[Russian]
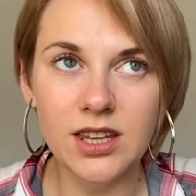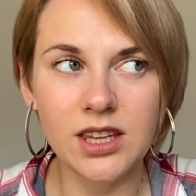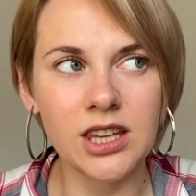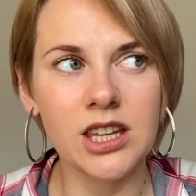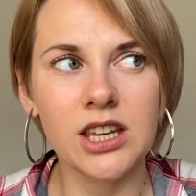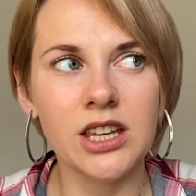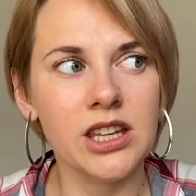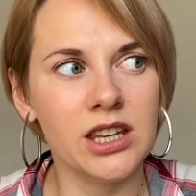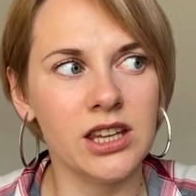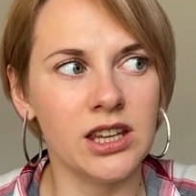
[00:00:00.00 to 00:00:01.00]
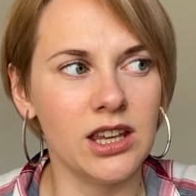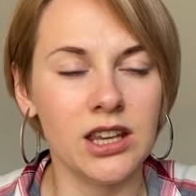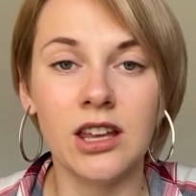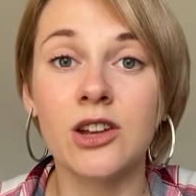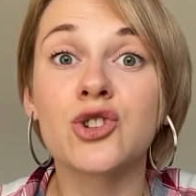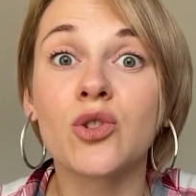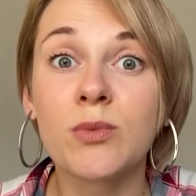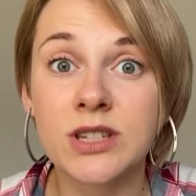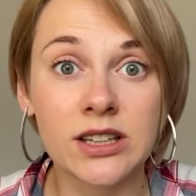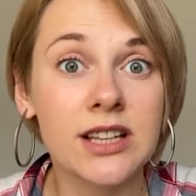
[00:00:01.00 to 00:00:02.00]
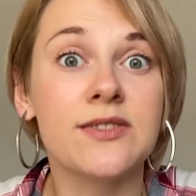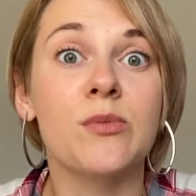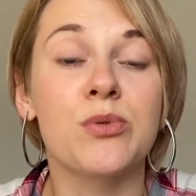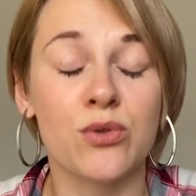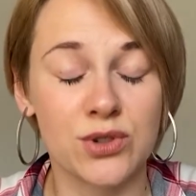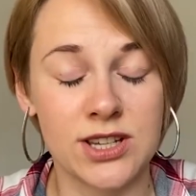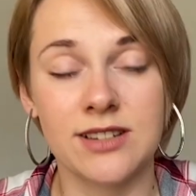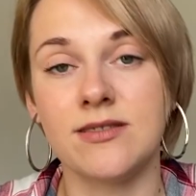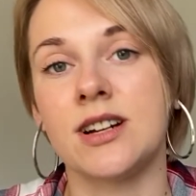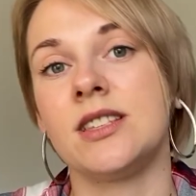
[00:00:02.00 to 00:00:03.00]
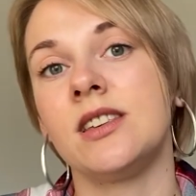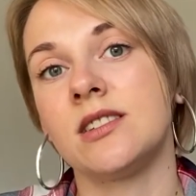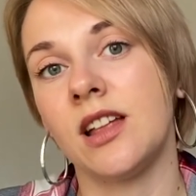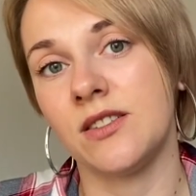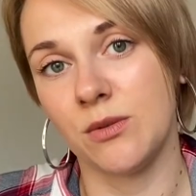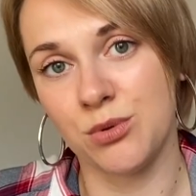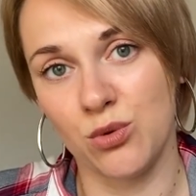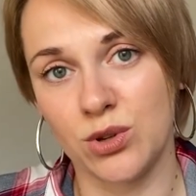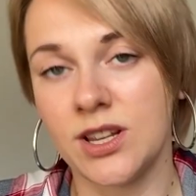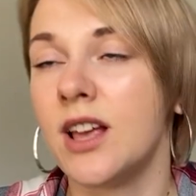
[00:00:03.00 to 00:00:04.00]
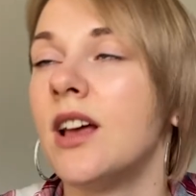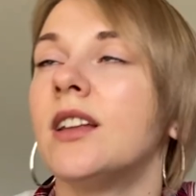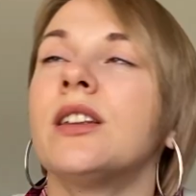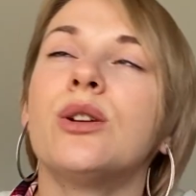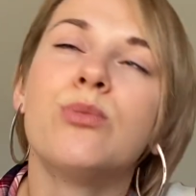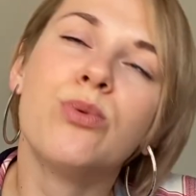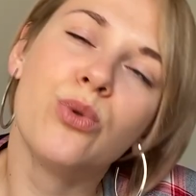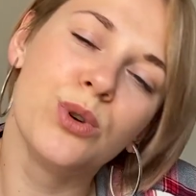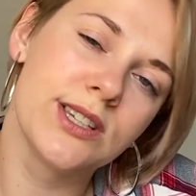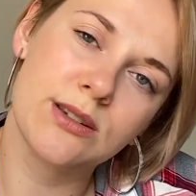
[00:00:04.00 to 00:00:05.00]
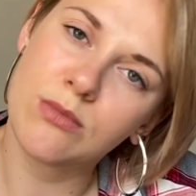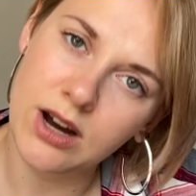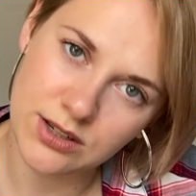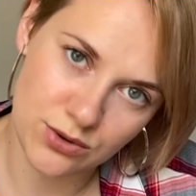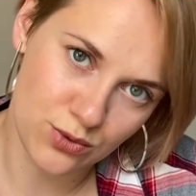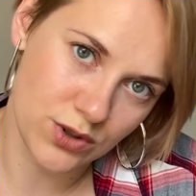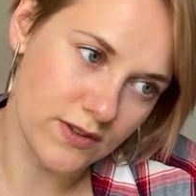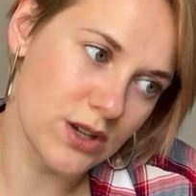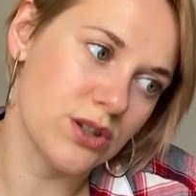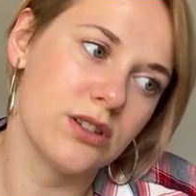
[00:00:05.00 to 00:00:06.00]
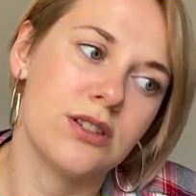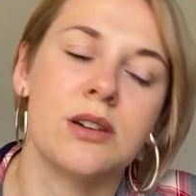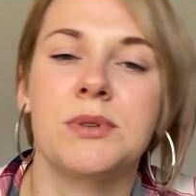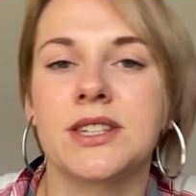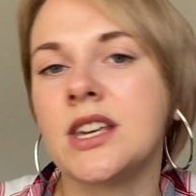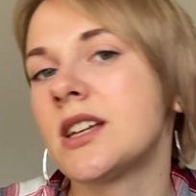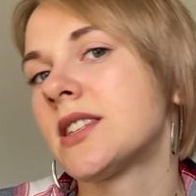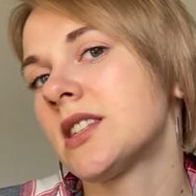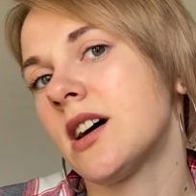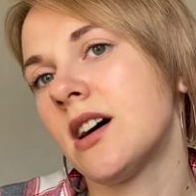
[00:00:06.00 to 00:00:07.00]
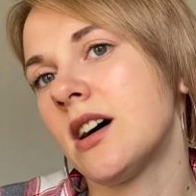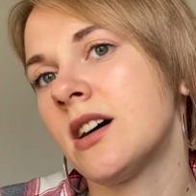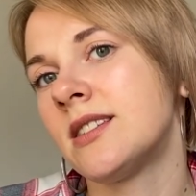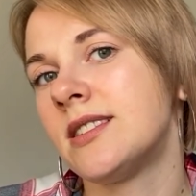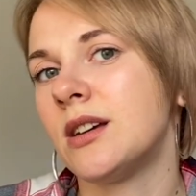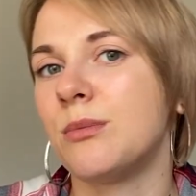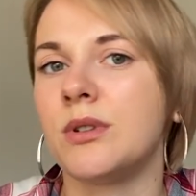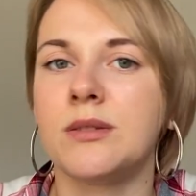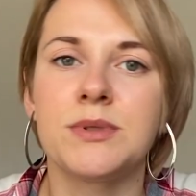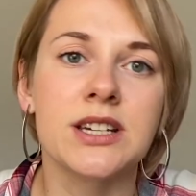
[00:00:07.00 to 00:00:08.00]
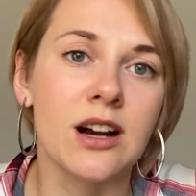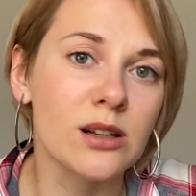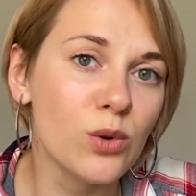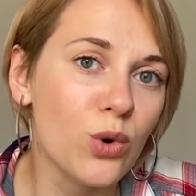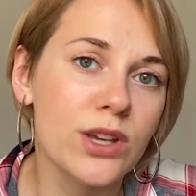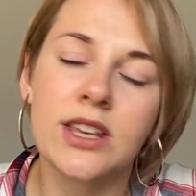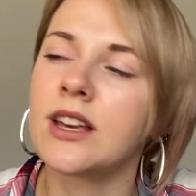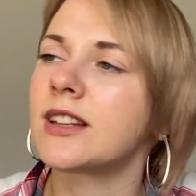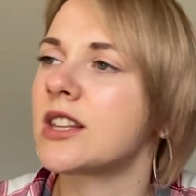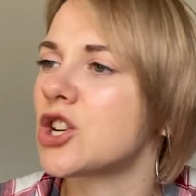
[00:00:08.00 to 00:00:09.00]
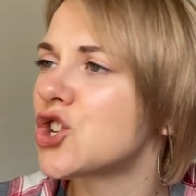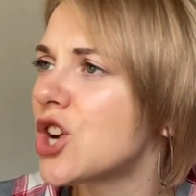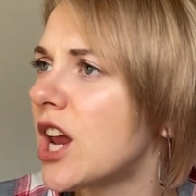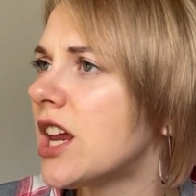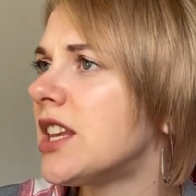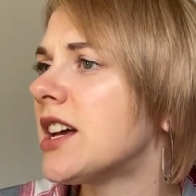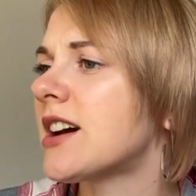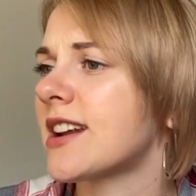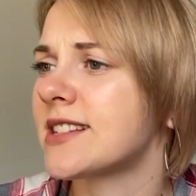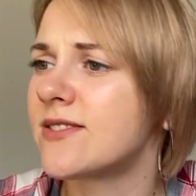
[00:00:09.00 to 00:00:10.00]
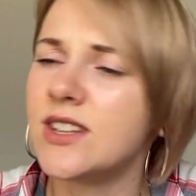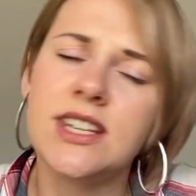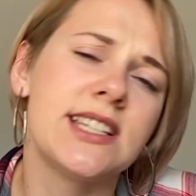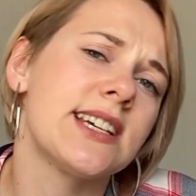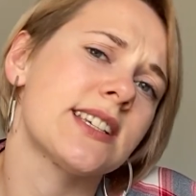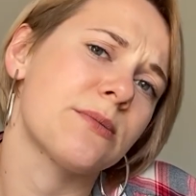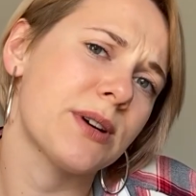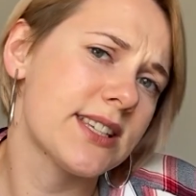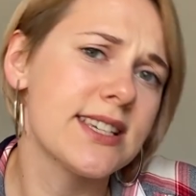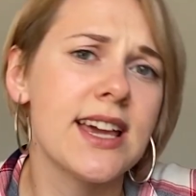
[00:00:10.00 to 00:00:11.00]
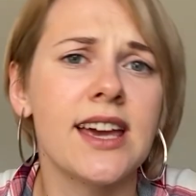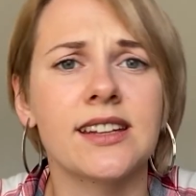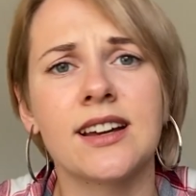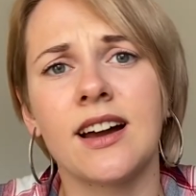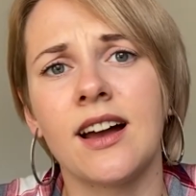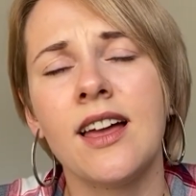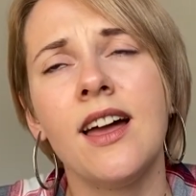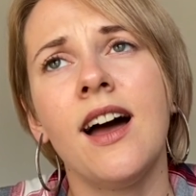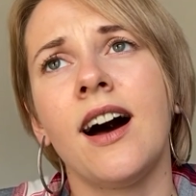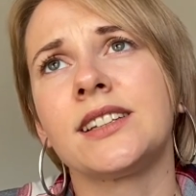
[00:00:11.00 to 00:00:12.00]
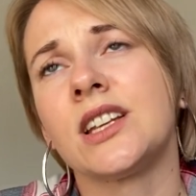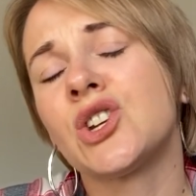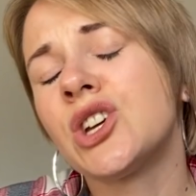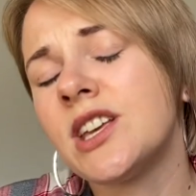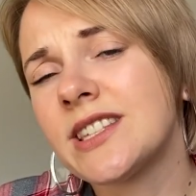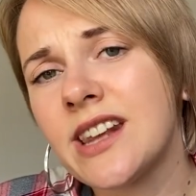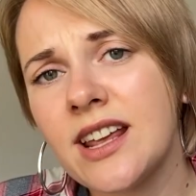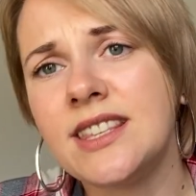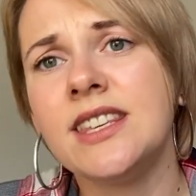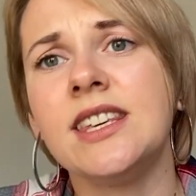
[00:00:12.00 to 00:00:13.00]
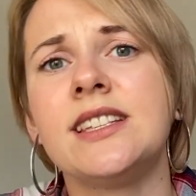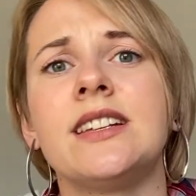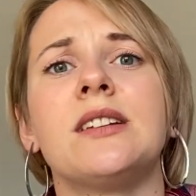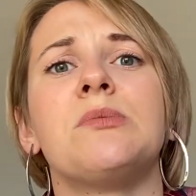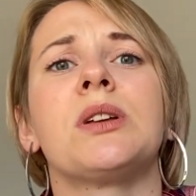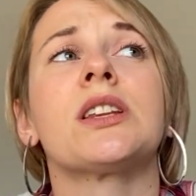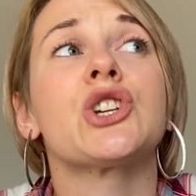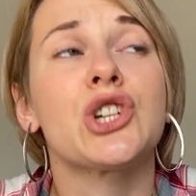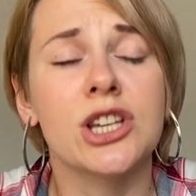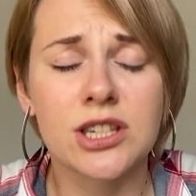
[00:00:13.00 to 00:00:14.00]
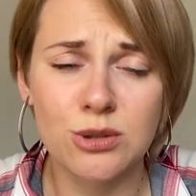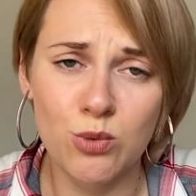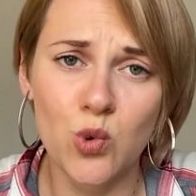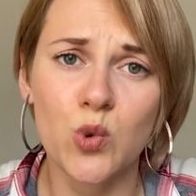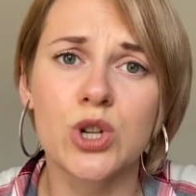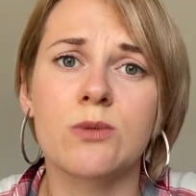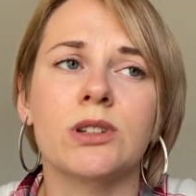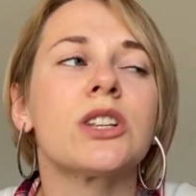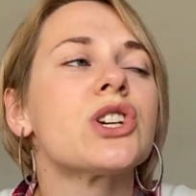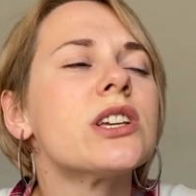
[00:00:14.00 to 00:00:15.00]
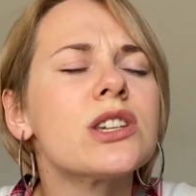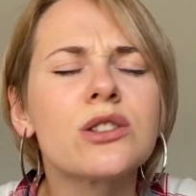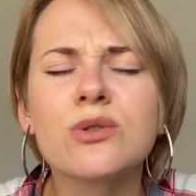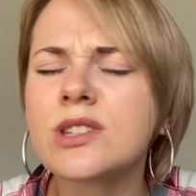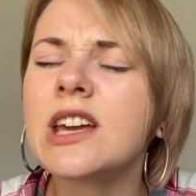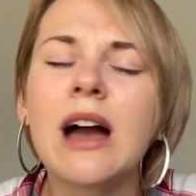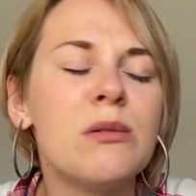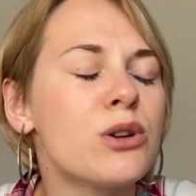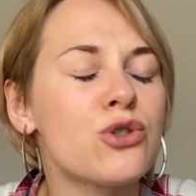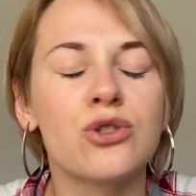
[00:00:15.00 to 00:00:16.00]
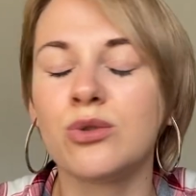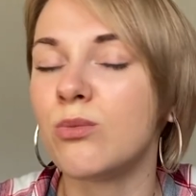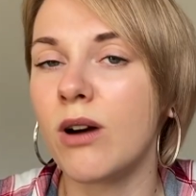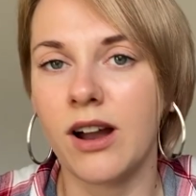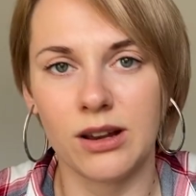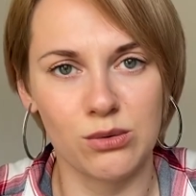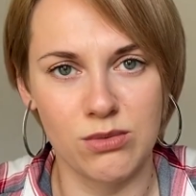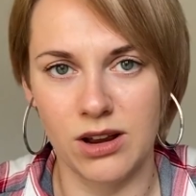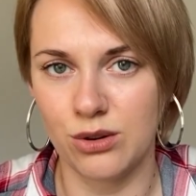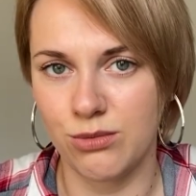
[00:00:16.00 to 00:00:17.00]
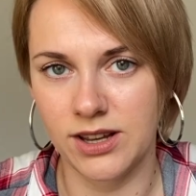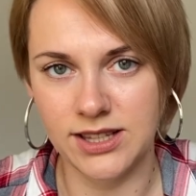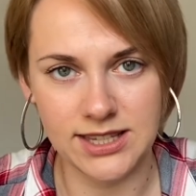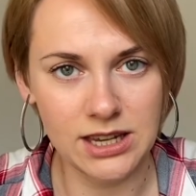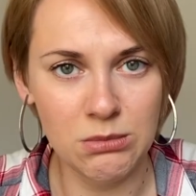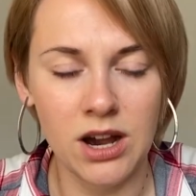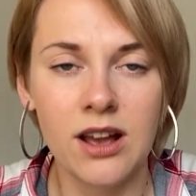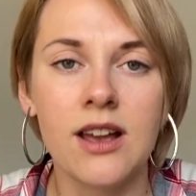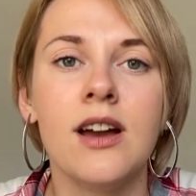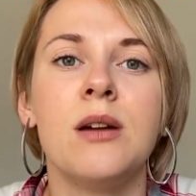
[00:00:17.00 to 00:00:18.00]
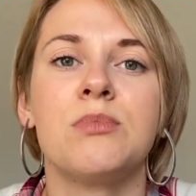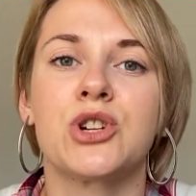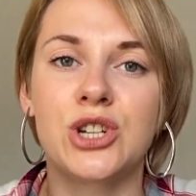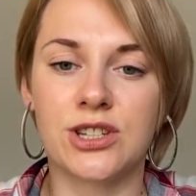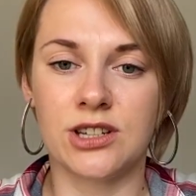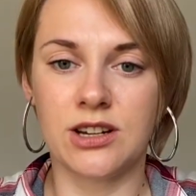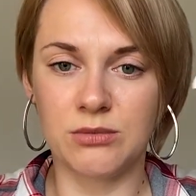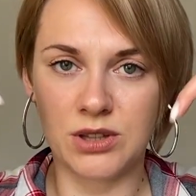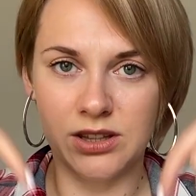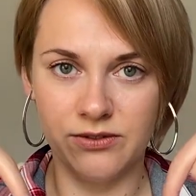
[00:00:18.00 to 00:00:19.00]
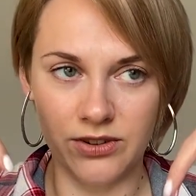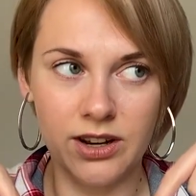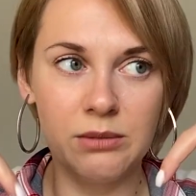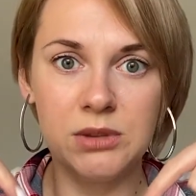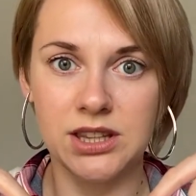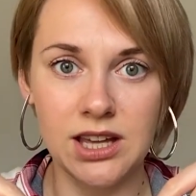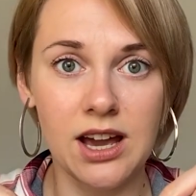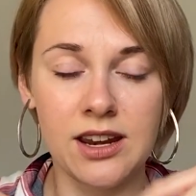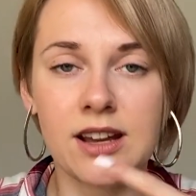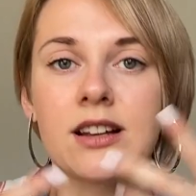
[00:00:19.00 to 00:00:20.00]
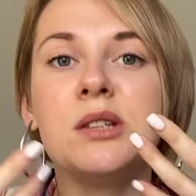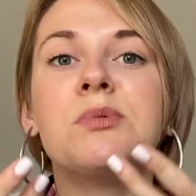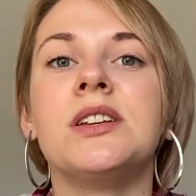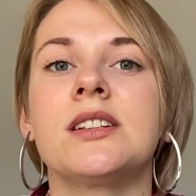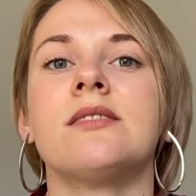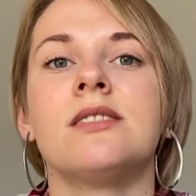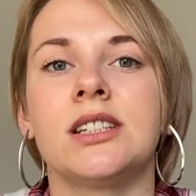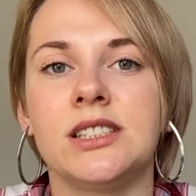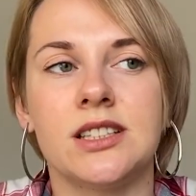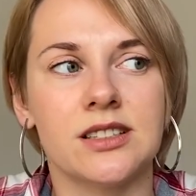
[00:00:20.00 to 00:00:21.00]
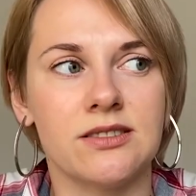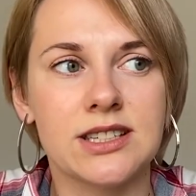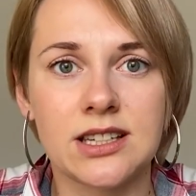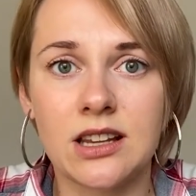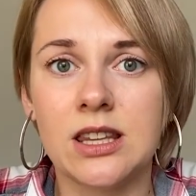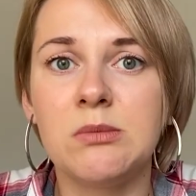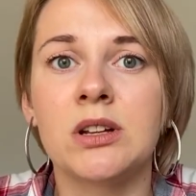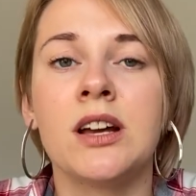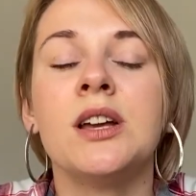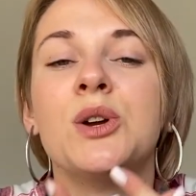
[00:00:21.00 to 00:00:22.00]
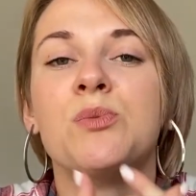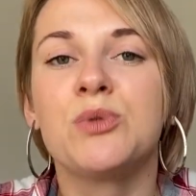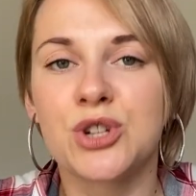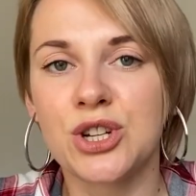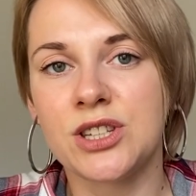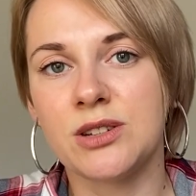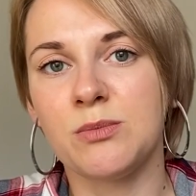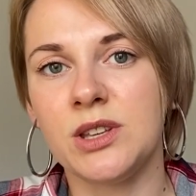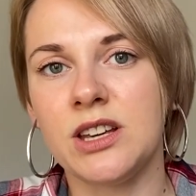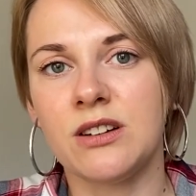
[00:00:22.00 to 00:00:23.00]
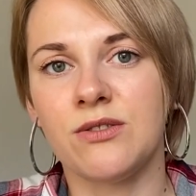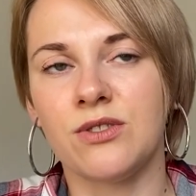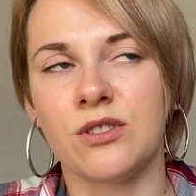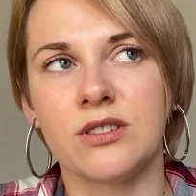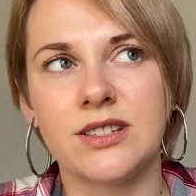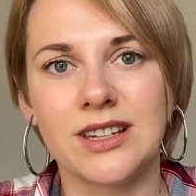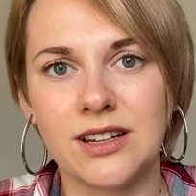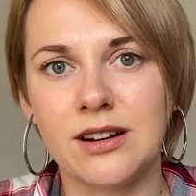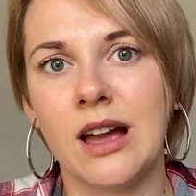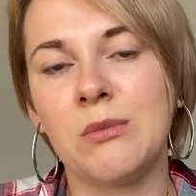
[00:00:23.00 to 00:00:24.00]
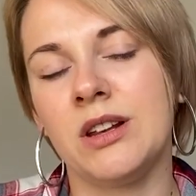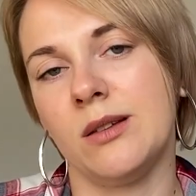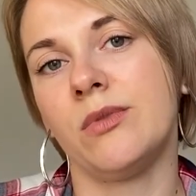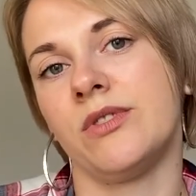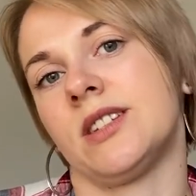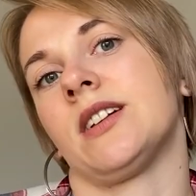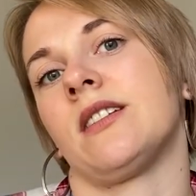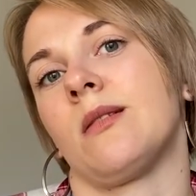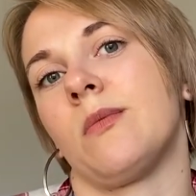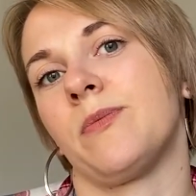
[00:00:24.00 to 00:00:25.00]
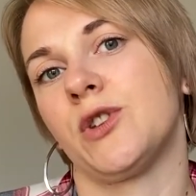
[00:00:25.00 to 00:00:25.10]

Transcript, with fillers: И, и, и, и чтобы задать вопрос, если вы хотите задать вопрос на любую тематику, связанную с темой секса, с темой психологии, отношения, развития, самооценка, отношения с родителями, отношения с мужем, отношения с друзьями, короче, любая, любая, любая тема, пишите коммен... в комментариях, либо если вы хотите оставаться анонимно, пишите мне в Телеграме, либо в Инстаграме.